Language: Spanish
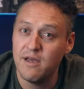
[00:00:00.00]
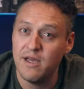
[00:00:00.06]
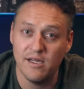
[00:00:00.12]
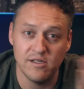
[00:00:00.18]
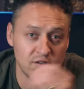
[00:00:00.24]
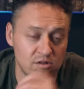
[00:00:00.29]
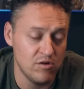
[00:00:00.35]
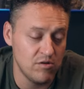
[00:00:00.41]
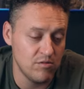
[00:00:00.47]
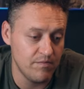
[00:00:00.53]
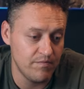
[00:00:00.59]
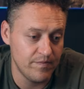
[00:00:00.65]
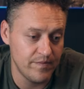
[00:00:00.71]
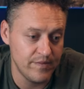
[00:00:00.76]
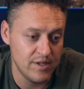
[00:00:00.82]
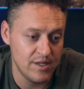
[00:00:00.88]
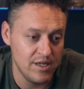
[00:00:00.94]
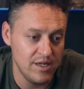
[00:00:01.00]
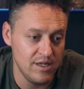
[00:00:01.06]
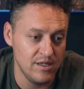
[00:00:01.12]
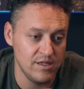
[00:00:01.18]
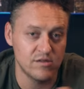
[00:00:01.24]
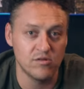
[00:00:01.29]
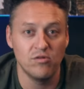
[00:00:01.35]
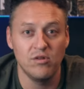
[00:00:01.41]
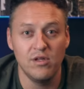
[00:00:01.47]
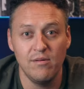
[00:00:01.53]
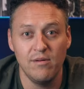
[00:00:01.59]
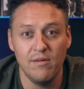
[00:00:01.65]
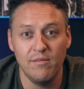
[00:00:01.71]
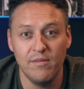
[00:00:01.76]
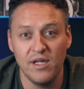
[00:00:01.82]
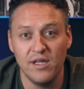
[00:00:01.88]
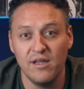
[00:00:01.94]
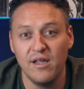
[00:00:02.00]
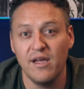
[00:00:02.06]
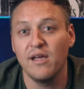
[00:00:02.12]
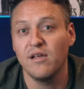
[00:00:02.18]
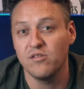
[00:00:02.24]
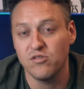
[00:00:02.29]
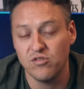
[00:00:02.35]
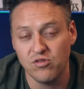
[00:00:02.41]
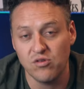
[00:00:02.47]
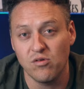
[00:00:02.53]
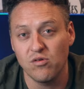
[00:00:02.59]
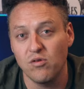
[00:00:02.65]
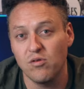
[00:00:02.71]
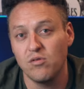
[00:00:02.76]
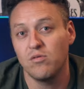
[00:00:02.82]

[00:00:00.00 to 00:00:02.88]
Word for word: eso indiscutiblemente son